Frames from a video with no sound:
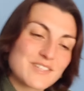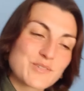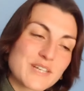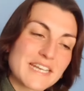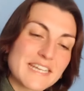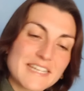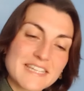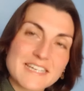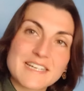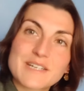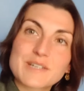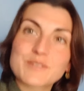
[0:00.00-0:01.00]
donc
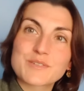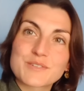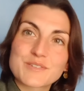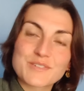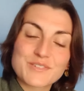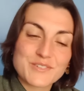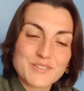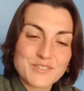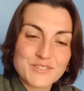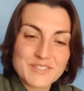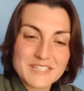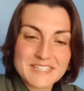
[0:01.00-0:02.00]
Leïka,
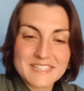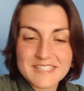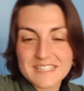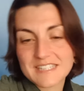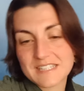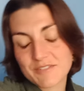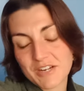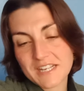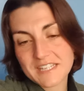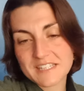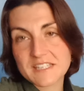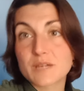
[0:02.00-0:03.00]
euh, qui,
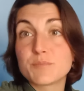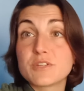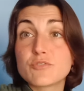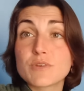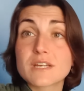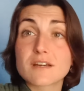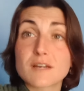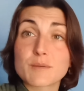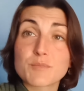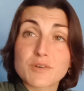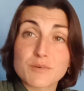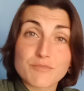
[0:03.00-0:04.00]
voilà, qui est habituée quand
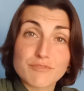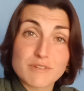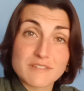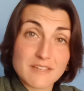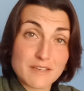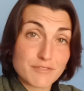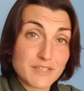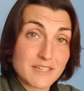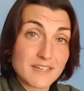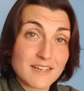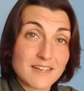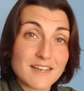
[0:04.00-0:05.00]
même, comme vous le
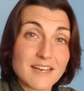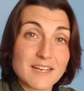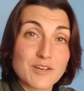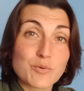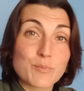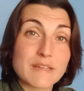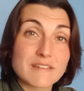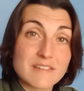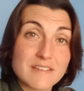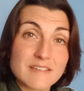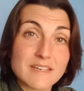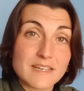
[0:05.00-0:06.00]
savez, à,
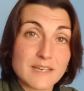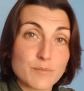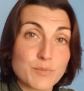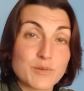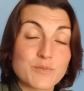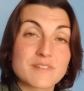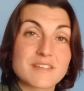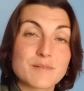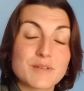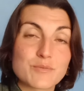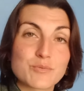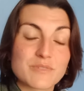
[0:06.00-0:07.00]
gambader, à
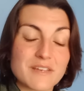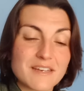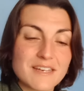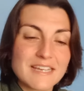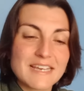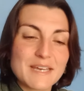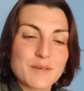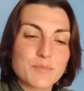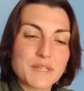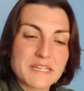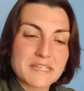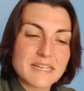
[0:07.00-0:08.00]
grappahuter et tout ça,
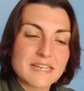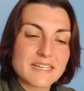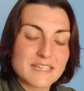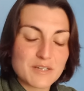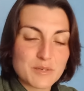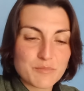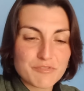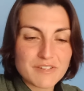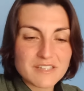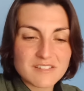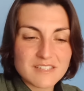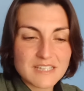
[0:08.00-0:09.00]
mais qui là est quand même
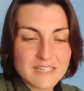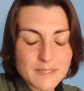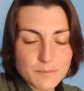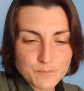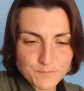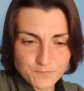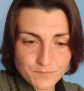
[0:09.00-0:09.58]
fatiguée,